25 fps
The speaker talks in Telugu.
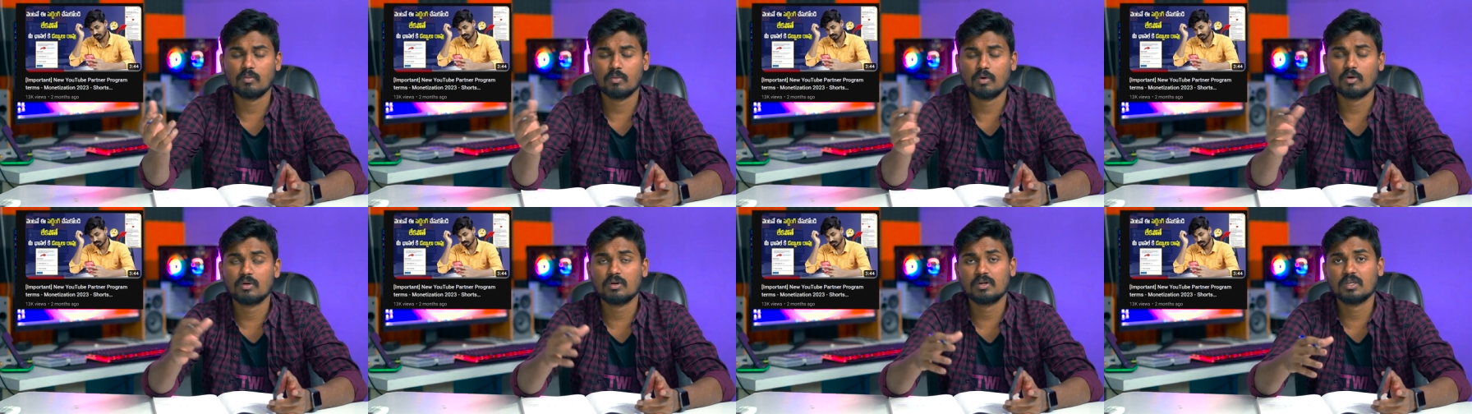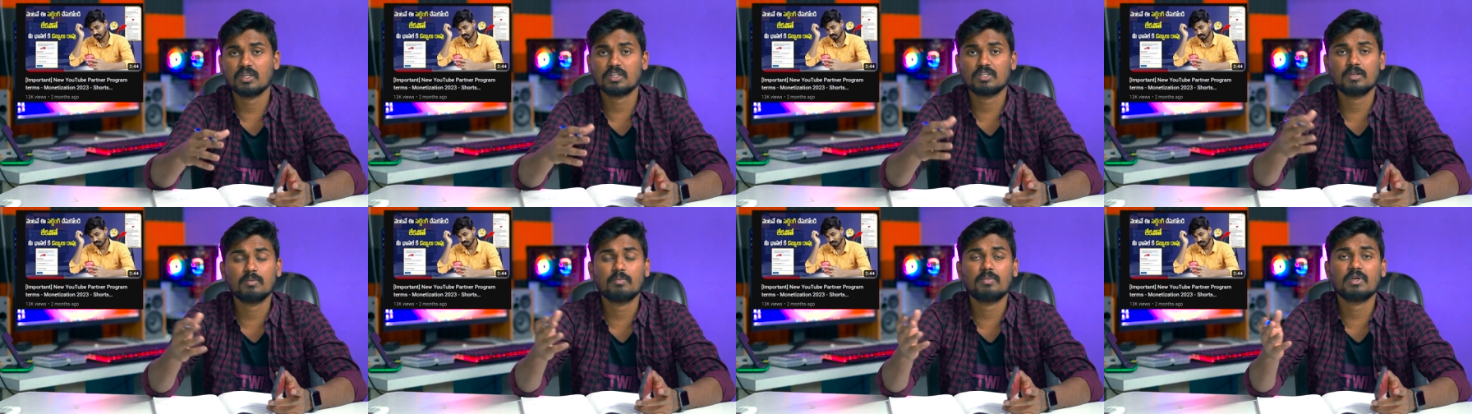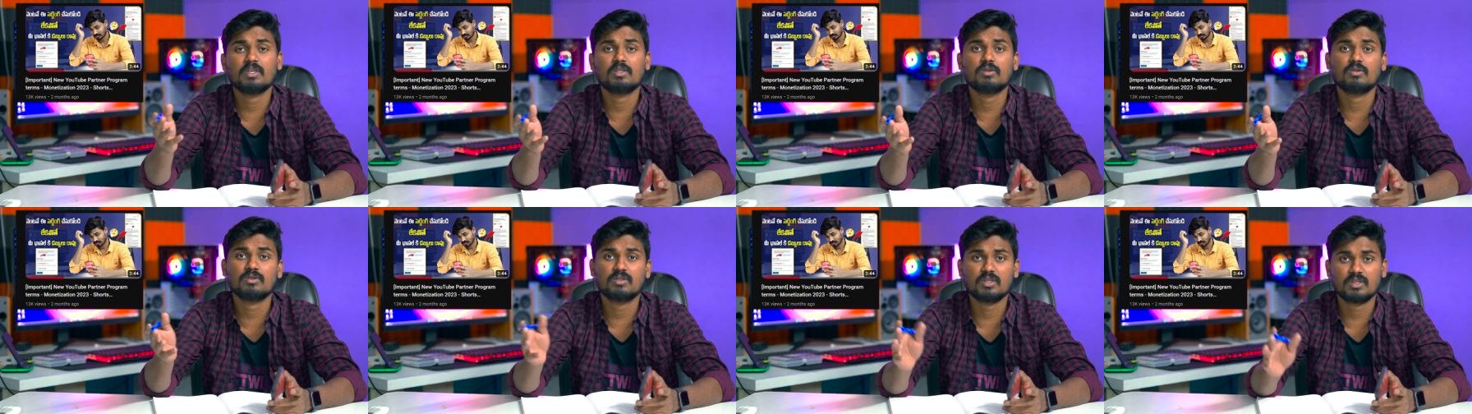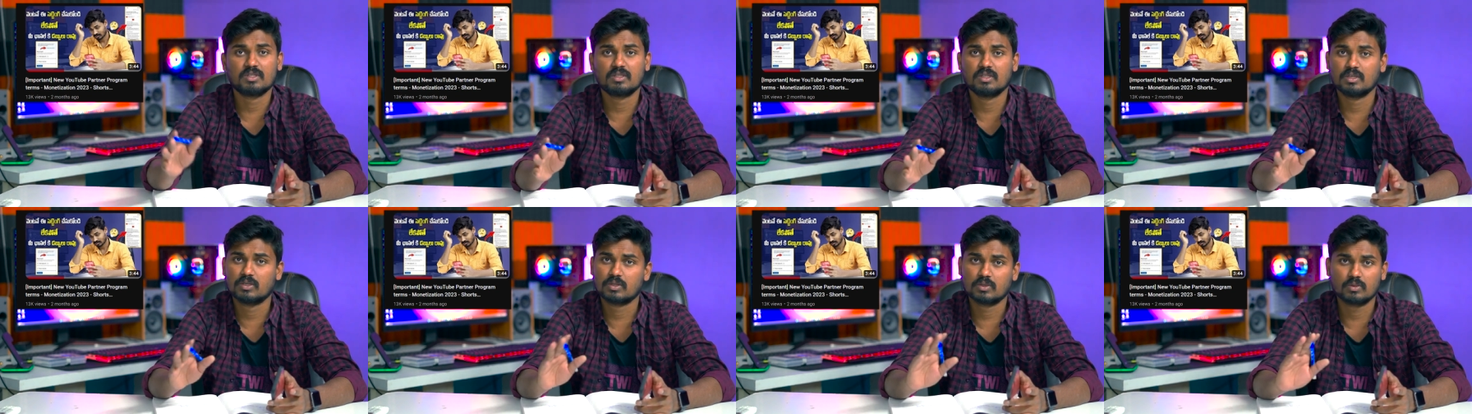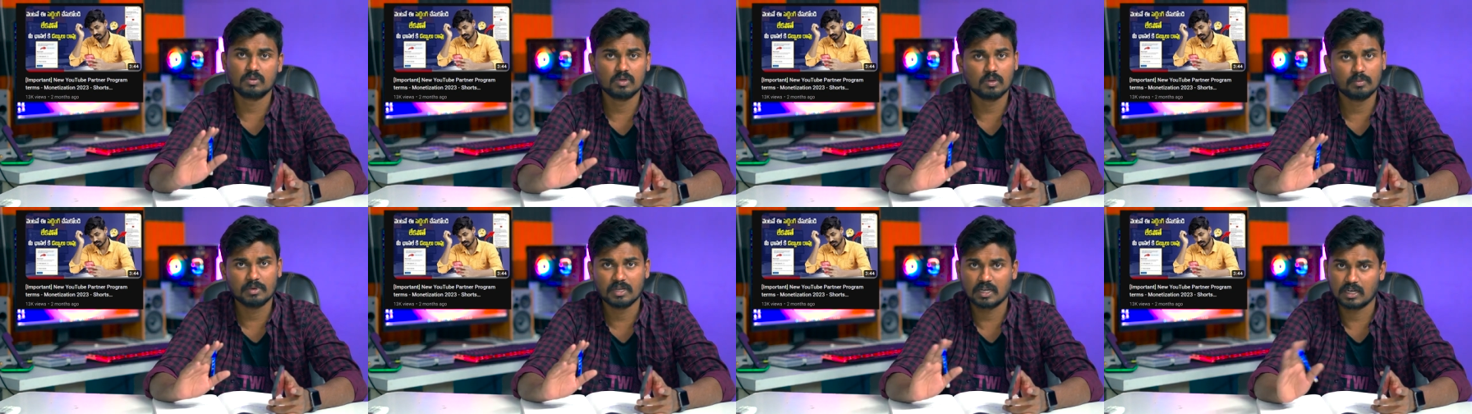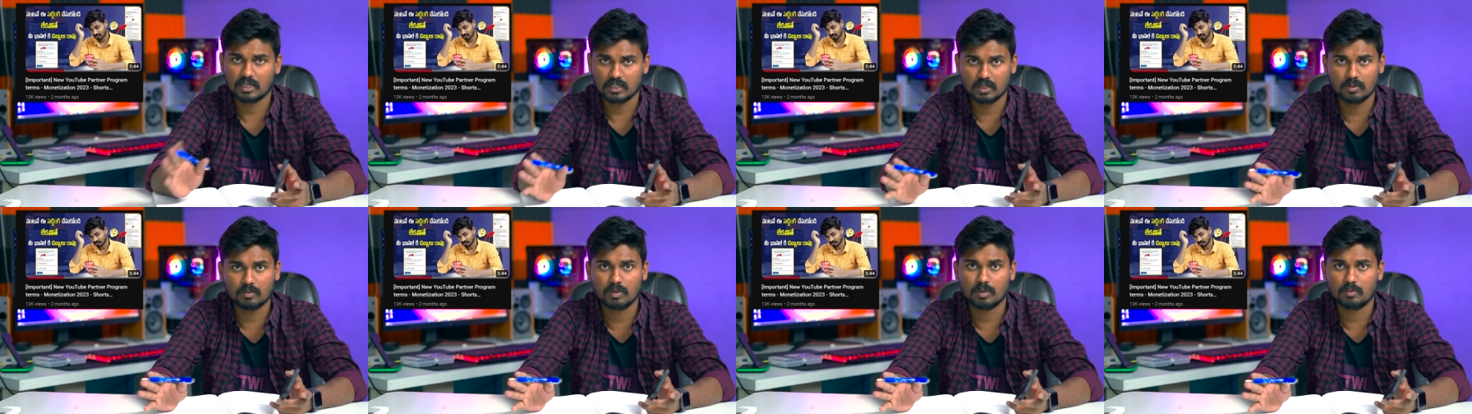మానిటేషన్ పేజ్లో చెక్ చేసుకుంటే మీకు
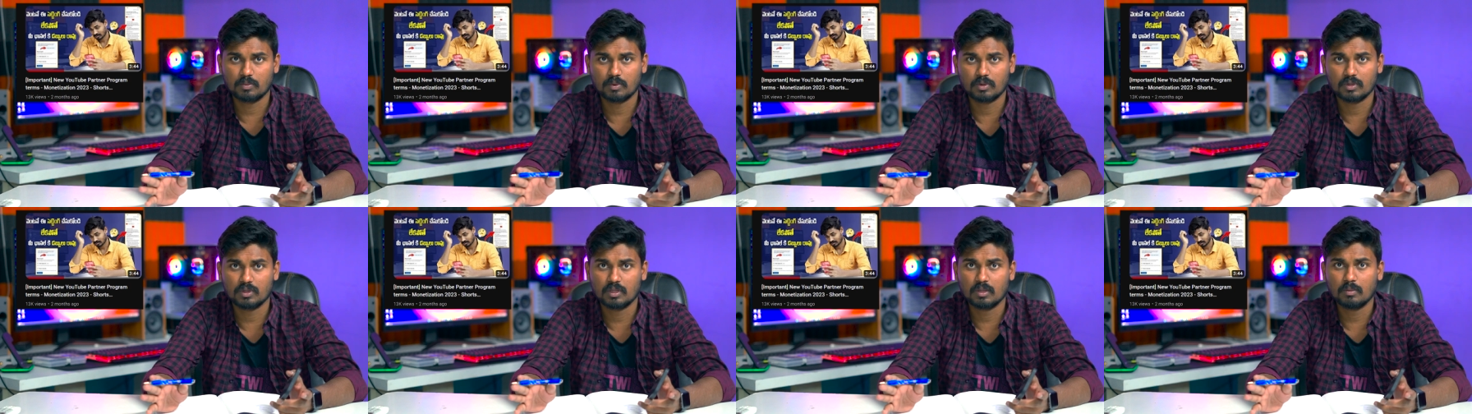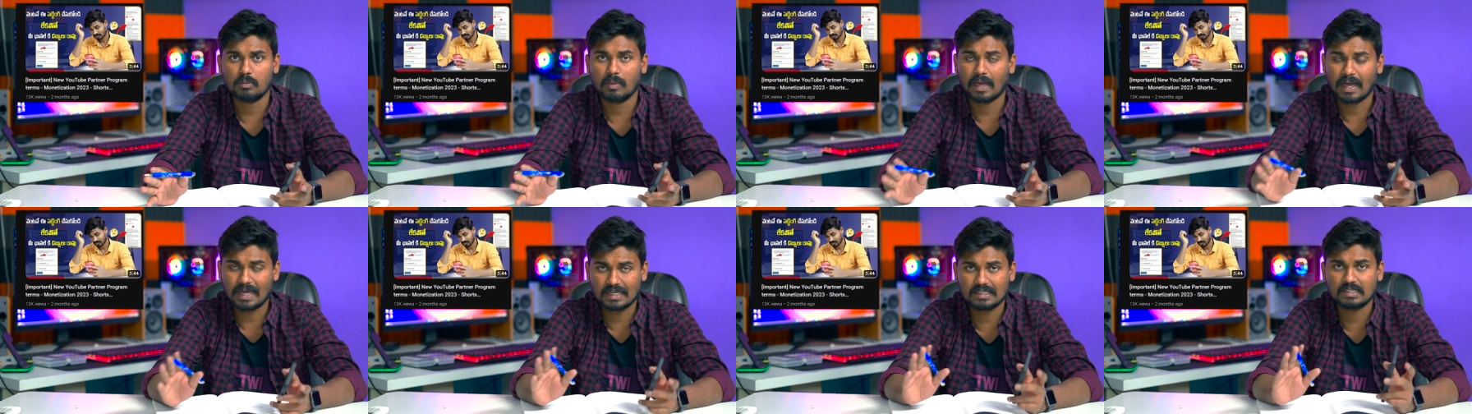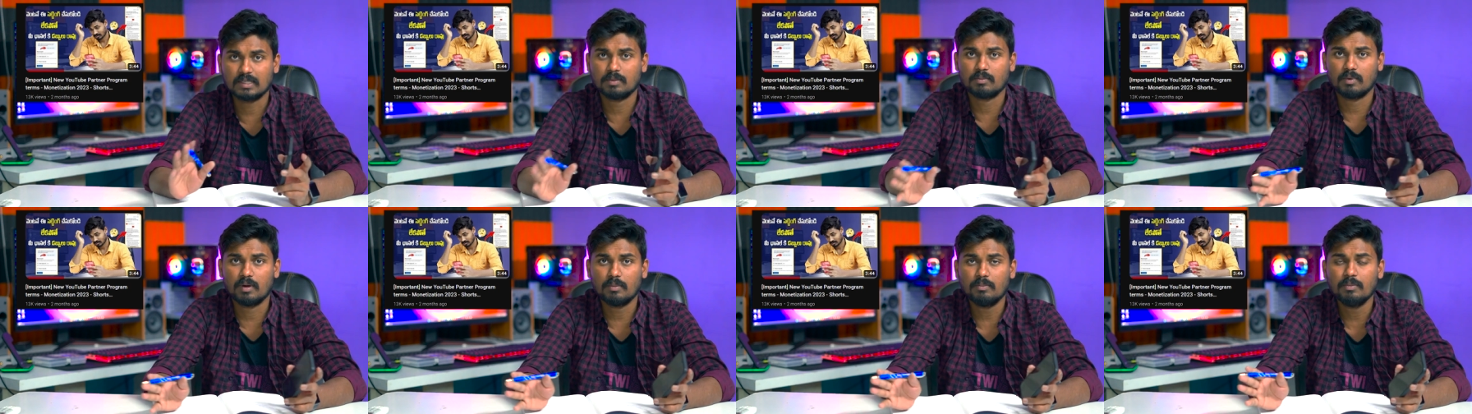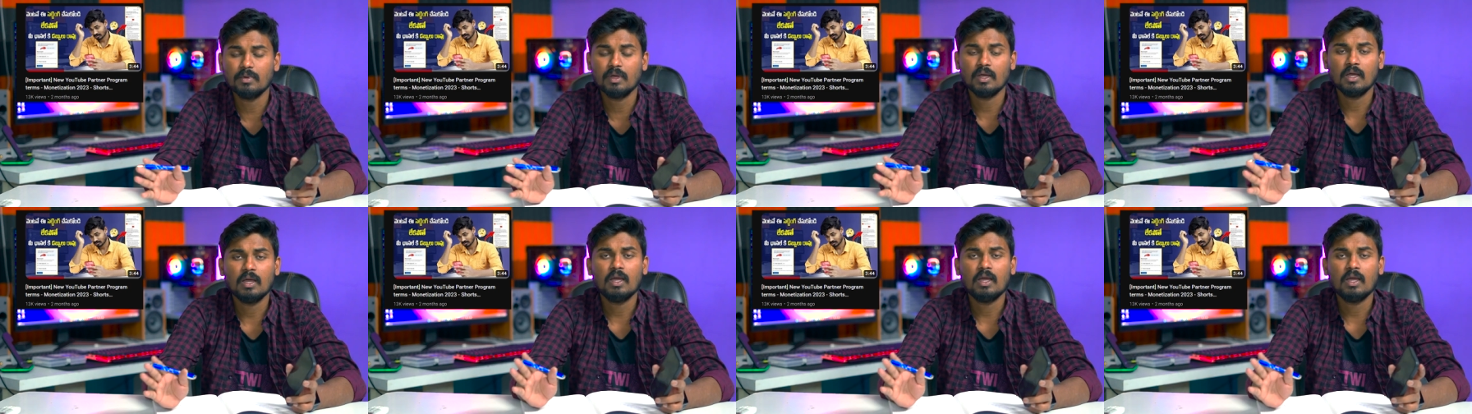అర్థమైపోద్ది మ్యాక్సిమం